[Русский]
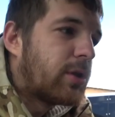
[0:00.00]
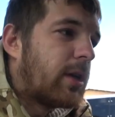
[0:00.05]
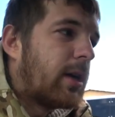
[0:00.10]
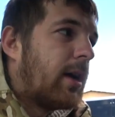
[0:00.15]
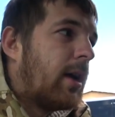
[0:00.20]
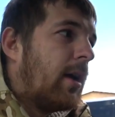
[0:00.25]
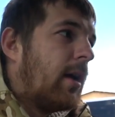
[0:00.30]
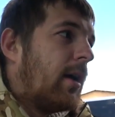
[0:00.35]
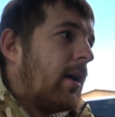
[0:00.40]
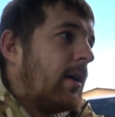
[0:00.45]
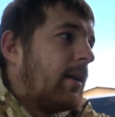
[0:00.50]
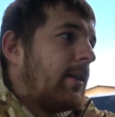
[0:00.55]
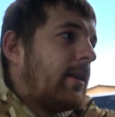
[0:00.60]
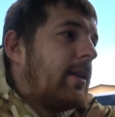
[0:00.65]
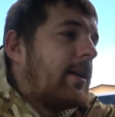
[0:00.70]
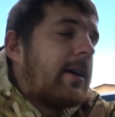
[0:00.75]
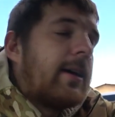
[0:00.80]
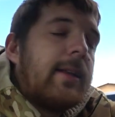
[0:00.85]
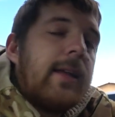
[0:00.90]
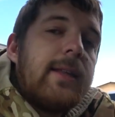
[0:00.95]
что ты
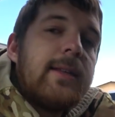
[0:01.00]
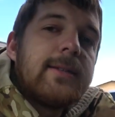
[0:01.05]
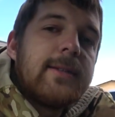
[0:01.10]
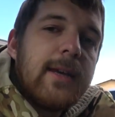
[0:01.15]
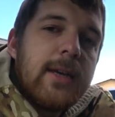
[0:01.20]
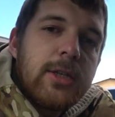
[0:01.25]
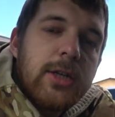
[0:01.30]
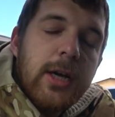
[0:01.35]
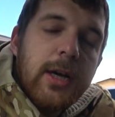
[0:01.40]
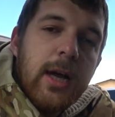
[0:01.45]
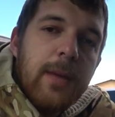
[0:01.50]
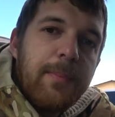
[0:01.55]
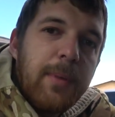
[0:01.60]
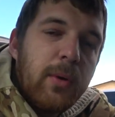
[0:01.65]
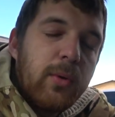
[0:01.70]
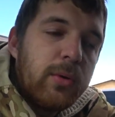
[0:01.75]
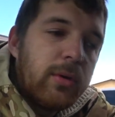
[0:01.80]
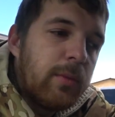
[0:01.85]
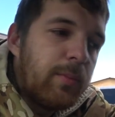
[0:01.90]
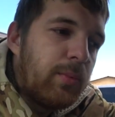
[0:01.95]
никогда не знаешь, какая
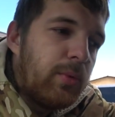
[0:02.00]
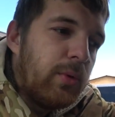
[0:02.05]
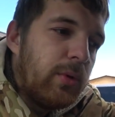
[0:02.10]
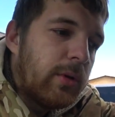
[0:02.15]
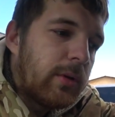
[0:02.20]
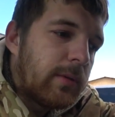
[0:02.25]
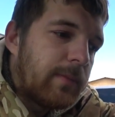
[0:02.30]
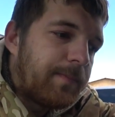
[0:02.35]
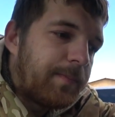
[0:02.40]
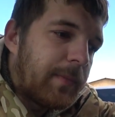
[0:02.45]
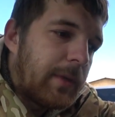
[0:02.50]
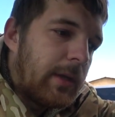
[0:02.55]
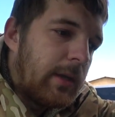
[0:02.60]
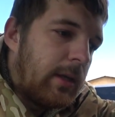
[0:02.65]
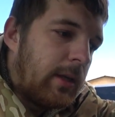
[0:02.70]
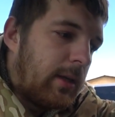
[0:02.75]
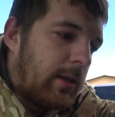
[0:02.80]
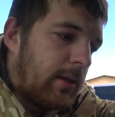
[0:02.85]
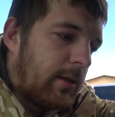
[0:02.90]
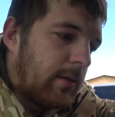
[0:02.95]
погода будет
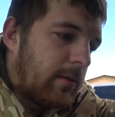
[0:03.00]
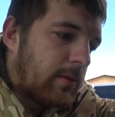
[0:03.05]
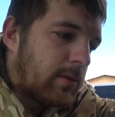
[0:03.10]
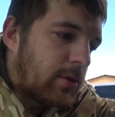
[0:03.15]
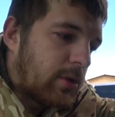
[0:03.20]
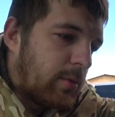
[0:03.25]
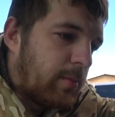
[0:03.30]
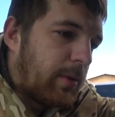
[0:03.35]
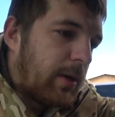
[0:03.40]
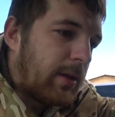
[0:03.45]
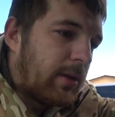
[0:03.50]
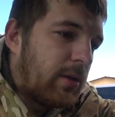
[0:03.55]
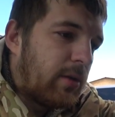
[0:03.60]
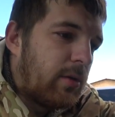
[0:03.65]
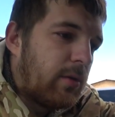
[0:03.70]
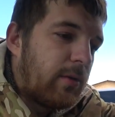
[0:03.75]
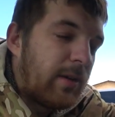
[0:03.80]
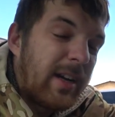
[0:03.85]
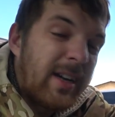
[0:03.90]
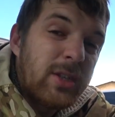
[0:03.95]
и чтобы
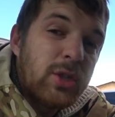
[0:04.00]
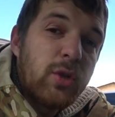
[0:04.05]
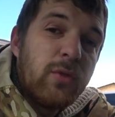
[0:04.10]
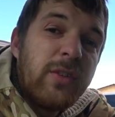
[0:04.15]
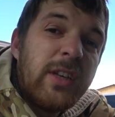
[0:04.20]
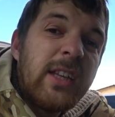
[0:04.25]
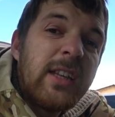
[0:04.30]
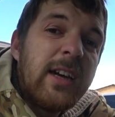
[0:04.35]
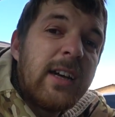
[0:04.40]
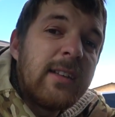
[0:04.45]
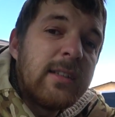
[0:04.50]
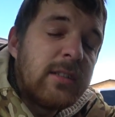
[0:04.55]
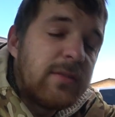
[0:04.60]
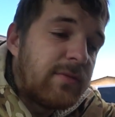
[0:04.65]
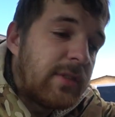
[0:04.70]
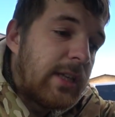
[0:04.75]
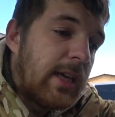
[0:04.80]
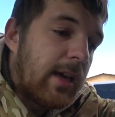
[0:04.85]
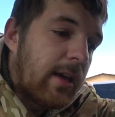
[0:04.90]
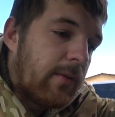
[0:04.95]
оно хорошо въедалось
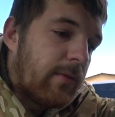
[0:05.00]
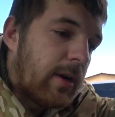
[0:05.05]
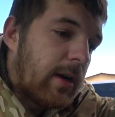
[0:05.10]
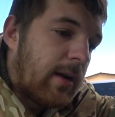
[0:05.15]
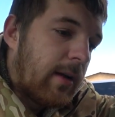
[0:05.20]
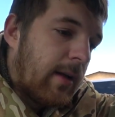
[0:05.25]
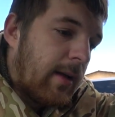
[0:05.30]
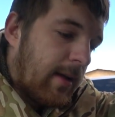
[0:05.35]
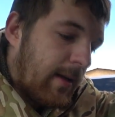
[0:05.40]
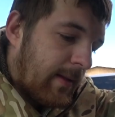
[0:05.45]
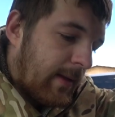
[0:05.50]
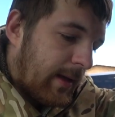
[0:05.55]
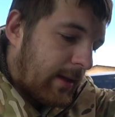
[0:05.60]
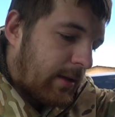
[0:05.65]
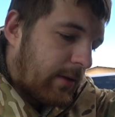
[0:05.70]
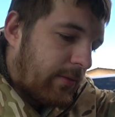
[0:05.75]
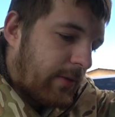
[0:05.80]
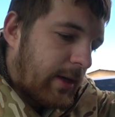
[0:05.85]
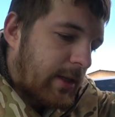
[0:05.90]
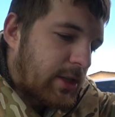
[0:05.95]
в дерево.
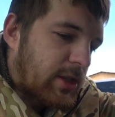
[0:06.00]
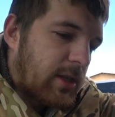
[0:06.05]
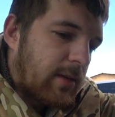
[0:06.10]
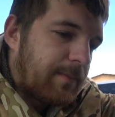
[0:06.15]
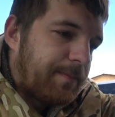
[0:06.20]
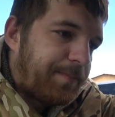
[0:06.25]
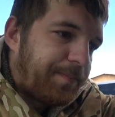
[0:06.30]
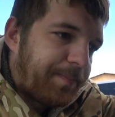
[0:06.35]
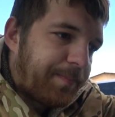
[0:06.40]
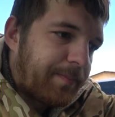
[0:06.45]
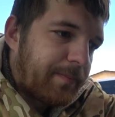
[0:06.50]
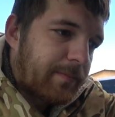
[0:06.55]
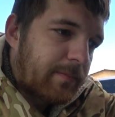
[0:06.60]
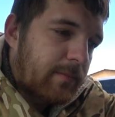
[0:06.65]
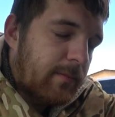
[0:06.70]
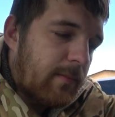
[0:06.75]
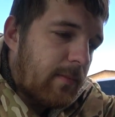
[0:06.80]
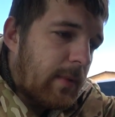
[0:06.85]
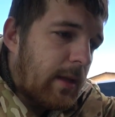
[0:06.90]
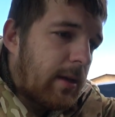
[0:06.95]
Это важно.
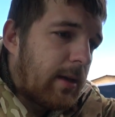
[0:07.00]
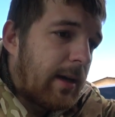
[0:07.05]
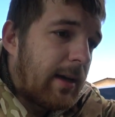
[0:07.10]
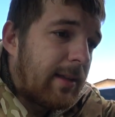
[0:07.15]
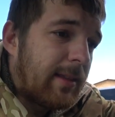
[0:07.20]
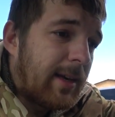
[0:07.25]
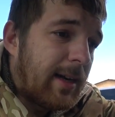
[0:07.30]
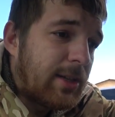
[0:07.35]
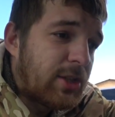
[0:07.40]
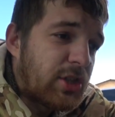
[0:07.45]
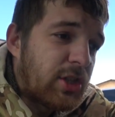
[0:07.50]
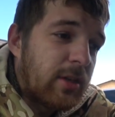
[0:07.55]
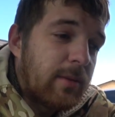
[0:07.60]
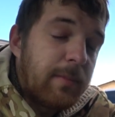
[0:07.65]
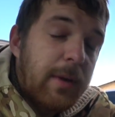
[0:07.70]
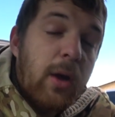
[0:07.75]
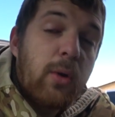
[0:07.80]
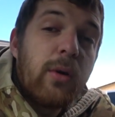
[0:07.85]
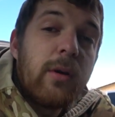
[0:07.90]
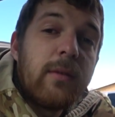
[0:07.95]
А
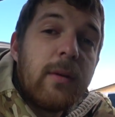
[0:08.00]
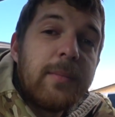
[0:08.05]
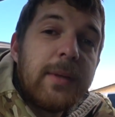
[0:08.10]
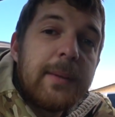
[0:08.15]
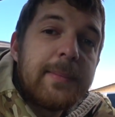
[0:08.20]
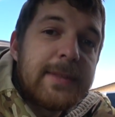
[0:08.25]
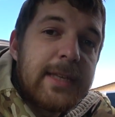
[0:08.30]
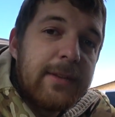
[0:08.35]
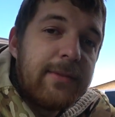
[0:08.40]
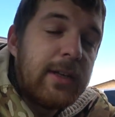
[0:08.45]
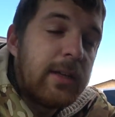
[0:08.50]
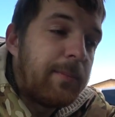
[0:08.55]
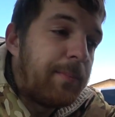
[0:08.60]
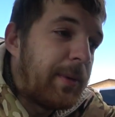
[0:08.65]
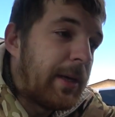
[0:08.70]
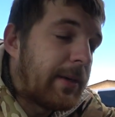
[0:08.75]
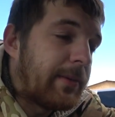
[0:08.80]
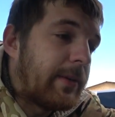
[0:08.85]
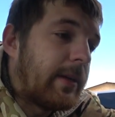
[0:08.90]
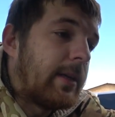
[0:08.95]
дальше, какой я вам дам совет?
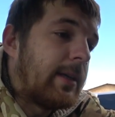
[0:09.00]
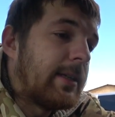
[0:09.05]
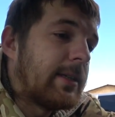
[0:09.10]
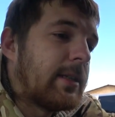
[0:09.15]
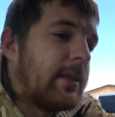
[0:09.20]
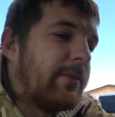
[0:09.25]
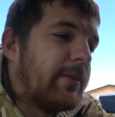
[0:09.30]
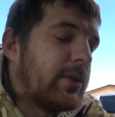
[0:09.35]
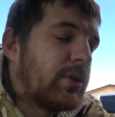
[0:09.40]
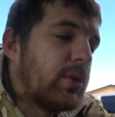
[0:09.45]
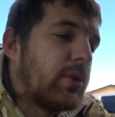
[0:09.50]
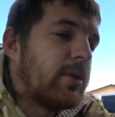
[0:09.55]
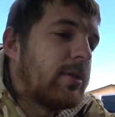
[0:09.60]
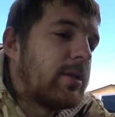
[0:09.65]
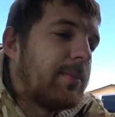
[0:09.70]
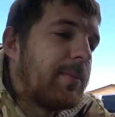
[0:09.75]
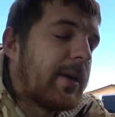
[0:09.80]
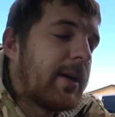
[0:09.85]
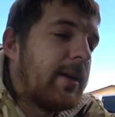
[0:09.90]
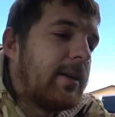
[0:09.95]
Первый, если вы что-то
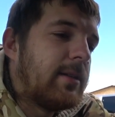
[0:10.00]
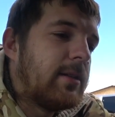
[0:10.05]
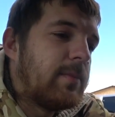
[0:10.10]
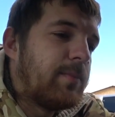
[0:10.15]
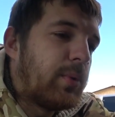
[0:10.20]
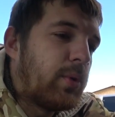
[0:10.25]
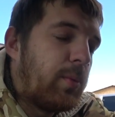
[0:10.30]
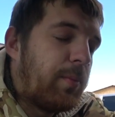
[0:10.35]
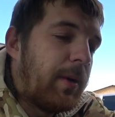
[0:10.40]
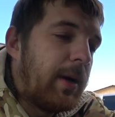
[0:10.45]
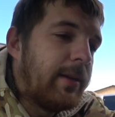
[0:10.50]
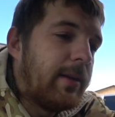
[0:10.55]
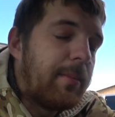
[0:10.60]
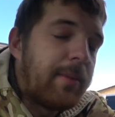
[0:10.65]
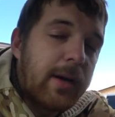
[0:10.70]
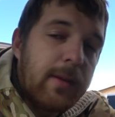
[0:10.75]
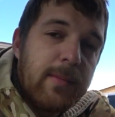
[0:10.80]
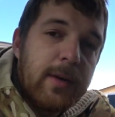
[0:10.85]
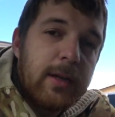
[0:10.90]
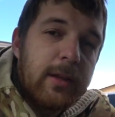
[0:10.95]
собираетесь покупать,
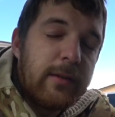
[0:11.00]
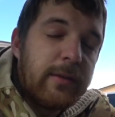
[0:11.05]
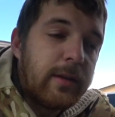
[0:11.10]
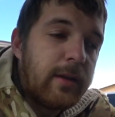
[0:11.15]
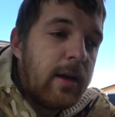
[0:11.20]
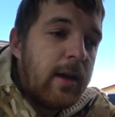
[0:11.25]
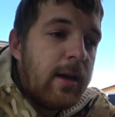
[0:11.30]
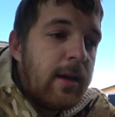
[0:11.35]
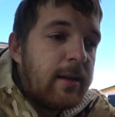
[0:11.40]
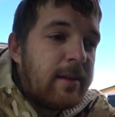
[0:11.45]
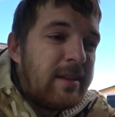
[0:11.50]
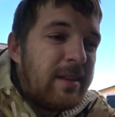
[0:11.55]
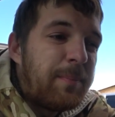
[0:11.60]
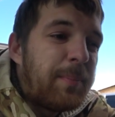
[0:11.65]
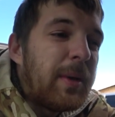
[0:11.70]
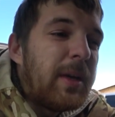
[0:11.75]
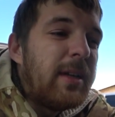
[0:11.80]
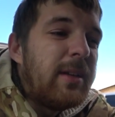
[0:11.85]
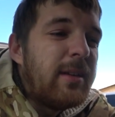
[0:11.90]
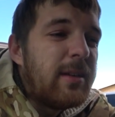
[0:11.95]
обрабатывать, не
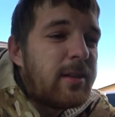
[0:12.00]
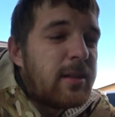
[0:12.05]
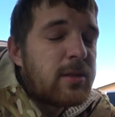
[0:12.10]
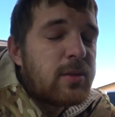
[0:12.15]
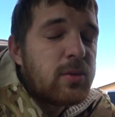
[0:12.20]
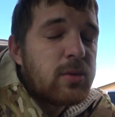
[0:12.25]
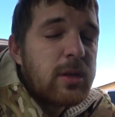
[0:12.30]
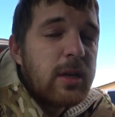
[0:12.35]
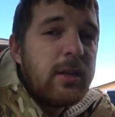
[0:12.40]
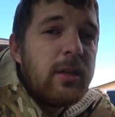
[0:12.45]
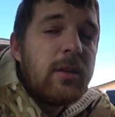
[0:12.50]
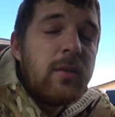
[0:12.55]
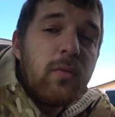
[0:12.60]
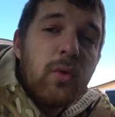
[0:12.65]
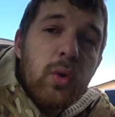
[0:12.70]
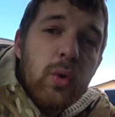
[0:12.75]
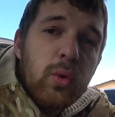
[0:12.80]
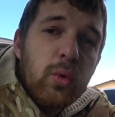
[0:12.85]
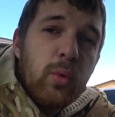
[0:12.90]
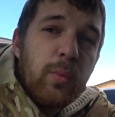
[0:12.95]
поленитесь, но зайдите в
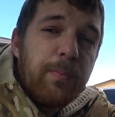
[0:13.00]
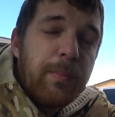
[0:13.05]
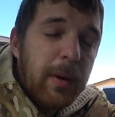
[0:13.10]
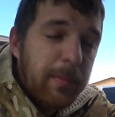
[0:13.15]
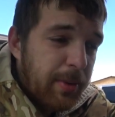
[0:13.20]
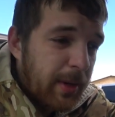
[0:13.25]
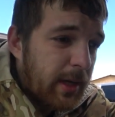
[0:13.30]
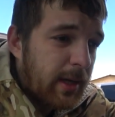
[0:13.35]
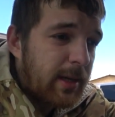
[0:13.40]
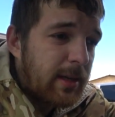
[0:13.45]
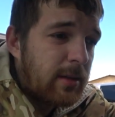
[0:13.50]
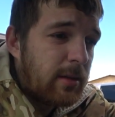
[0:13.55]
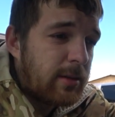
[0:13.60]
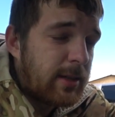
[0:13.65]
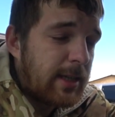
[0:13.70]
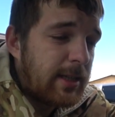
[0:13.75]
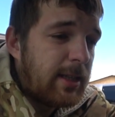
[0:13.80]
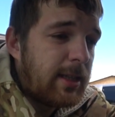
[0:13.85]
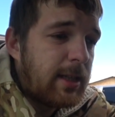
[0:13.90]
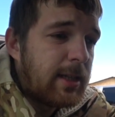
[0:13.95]
YouTube, попрыгайте,
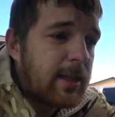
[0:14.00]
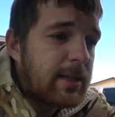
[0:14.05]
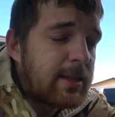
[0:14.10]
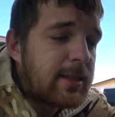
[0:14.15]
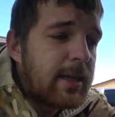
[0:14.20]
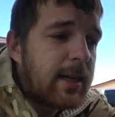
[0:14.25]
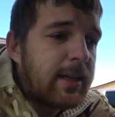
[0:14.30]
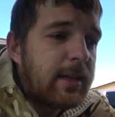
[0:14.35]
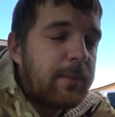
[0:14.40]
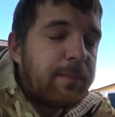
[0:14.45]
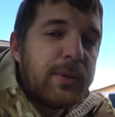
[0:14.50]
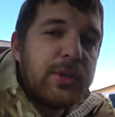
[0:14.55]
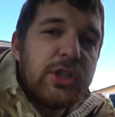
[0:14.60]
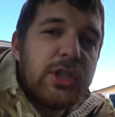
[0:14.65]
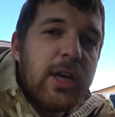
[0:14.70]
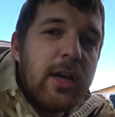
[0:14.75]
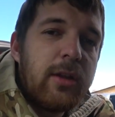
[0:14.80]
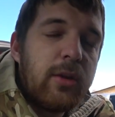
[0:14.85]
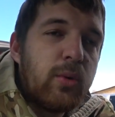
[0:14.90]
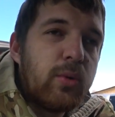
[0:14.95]
зайдите на сайты,
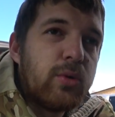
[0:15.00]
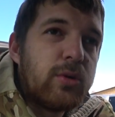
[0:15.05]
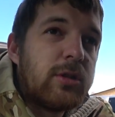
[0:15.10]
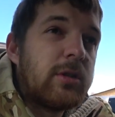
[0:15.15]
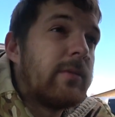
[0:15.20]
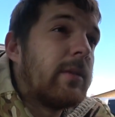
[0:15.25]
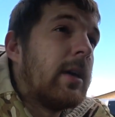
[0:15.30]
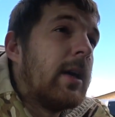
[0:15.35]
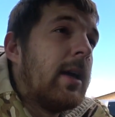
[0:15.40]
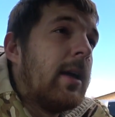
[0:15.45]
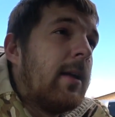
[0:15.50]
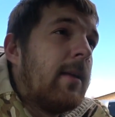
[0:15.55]
почитайте отзывы.